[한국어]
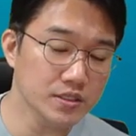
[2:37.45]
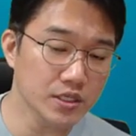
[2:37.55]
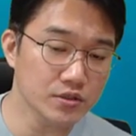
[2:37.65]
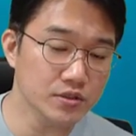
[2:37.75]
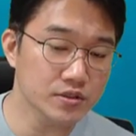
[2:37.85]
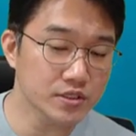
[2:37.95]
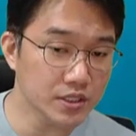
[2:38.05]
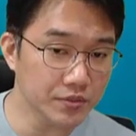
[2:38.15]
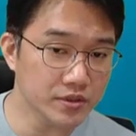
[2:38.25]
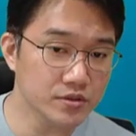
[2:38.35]
의견을
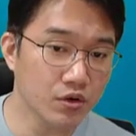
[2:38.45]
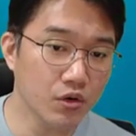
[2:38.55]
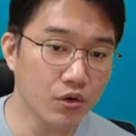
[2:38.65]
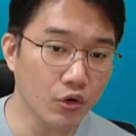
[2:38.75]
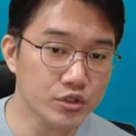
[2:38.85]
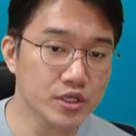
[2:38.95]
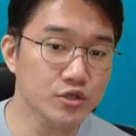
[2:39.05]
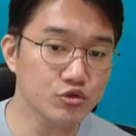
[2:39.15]
드리면서 어떻게